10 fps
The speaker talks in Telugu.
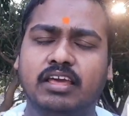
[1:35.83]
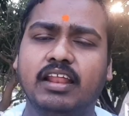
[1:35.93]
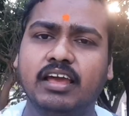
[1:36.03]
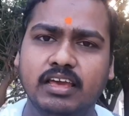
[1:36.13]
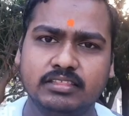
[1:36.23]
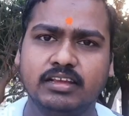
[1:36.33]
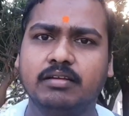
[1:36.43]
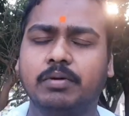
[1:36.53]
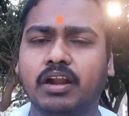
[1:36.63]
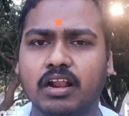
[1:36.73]
ఏ రాయి అయితే
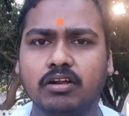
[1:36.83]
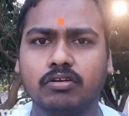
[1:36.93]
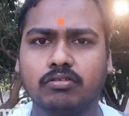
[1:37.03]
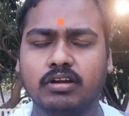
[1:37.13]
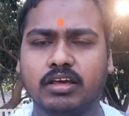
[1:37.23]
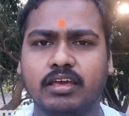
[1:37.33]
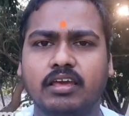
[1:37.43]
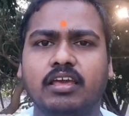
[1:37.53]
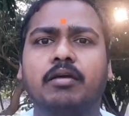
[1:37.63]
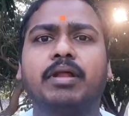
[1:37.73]
ఏంటి రాలు కొట్టుకుంటాకే
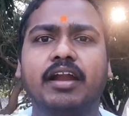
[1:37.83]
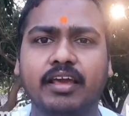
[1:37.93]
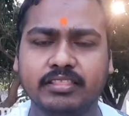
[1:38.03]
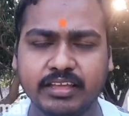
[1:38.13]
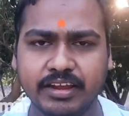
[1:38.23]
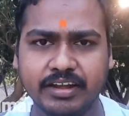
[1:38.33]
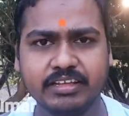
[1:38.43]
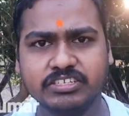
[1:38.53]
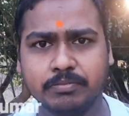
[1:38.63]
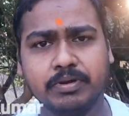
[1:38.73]
ఏ బ్రాండ్ అయితే ఏంటి
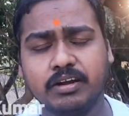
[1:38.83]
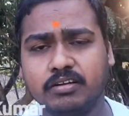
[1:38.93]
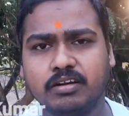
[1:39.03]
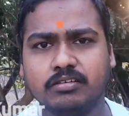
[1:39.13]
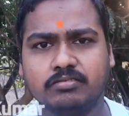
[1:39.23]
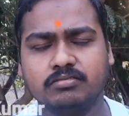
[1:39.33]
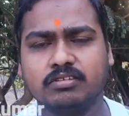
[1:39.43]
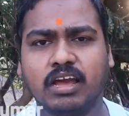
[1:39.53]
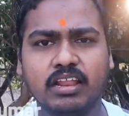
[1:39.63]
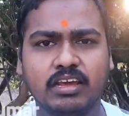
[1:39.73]
అని చెప్పని అంటున్నాడు
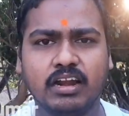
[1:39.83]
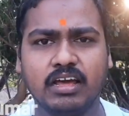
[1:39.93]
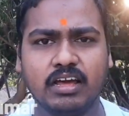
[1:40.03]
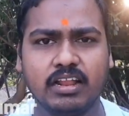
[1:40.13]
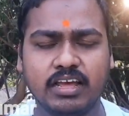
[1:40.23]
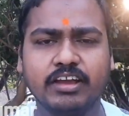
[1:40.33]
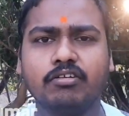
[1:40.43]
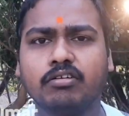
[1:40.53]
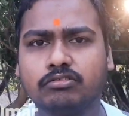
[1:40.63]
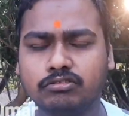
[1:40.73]
కానీ ఇక్కడ ఆ
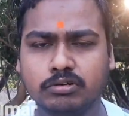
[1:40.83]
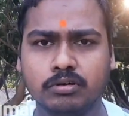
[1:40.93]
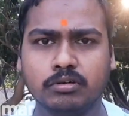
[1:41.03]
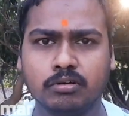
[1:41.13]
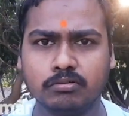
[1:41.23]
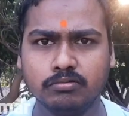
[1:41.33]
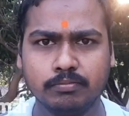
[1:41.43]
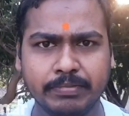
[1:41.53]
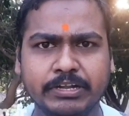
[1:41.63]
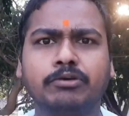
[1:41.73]
నాయకుడు ఒకటి గుర్తు
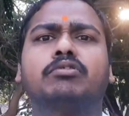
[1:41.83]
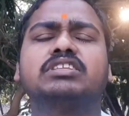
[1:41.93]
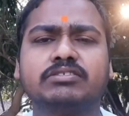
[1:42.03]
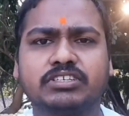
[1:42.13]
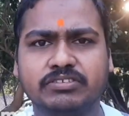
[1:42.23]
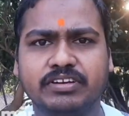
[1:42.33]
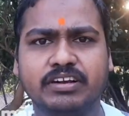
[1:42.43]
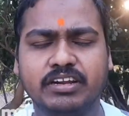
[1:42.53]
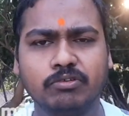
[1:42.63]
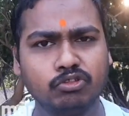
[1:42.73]
పెట్టుకోవాల్సిన విషయం
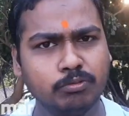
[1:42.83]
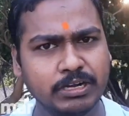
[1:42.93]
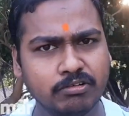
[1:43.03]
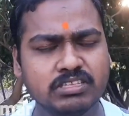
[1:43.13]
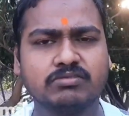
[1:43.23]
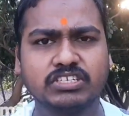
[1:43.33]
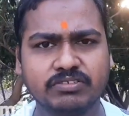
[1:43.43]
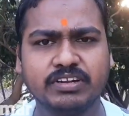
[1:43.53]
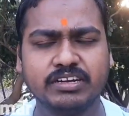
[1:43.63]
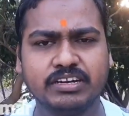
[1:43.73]
ఏంటంటే గుర్తు పెట్టుకోవాల్సిన
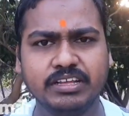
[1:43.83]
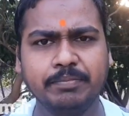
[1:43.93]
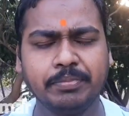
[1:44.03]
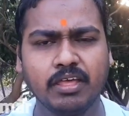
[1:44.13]
విషయం ఏంటంటే